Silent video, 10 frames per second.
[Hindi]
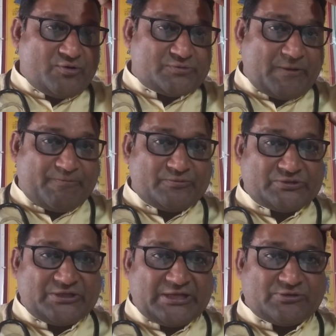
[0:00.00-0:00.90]
उसमें
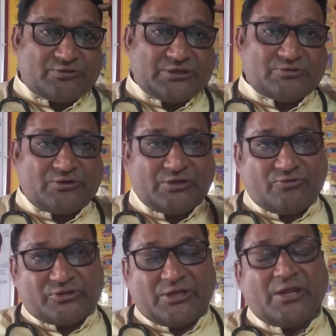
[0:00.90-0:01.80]
फुंसियाँ छोटी छोटी
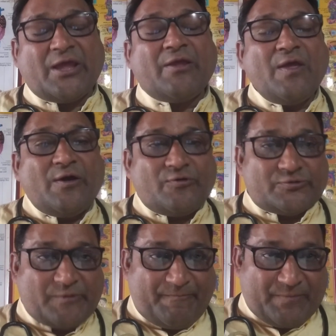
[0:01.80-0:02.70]
होती हैं
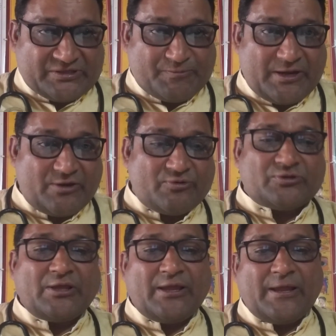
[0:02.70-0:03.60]
उसमें पस भरे
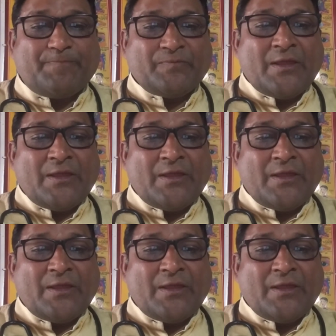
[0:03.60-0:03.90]
होते हैं